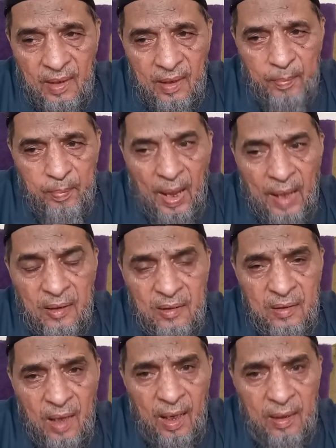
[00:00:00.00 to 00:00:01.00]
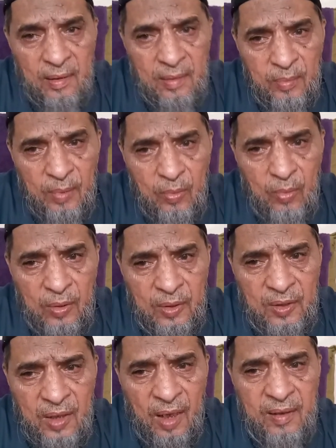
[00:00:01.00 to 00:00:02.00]
कि पाकिस्तान इसमें कोई
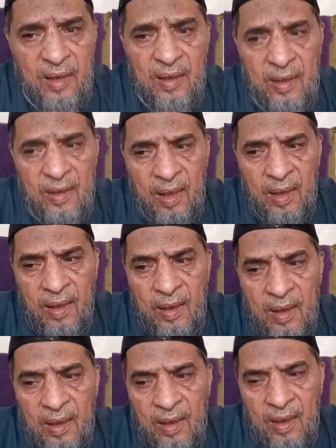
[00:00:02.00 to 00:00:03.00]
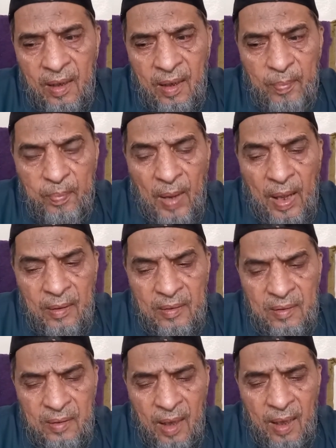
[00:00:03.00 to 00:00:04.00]
शक ही नहीं है कि
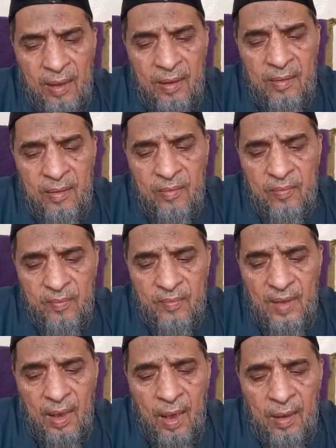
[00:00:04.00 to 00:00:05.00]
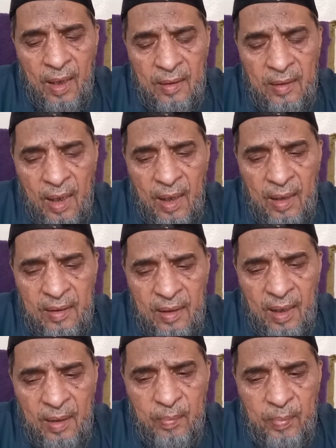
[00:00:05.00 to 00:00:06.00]
पाकिस्तान अल्लाह ताला
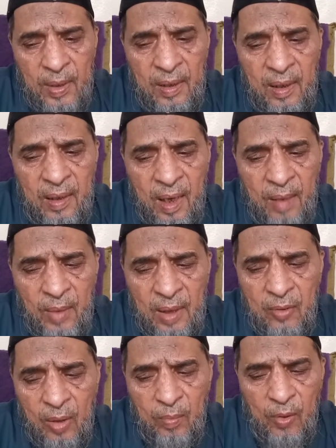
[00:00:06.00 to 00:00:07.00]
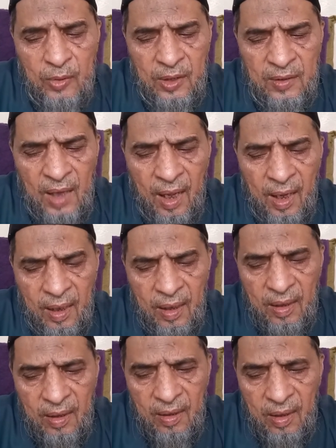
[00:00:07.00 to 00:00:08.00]
की एक बड़ी नेमत और मोजज़ा है
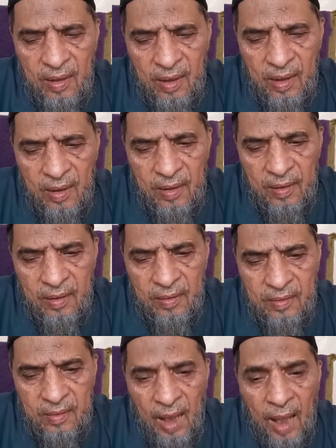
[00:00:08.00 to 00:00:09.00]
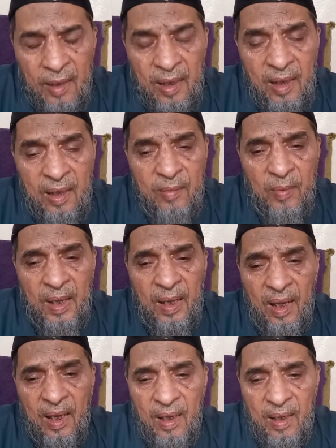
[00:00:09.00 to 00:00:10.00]
तारीख़
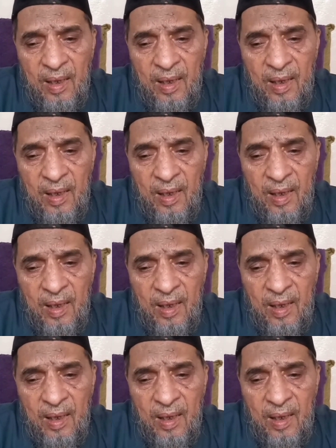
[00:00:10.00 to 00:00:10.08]
में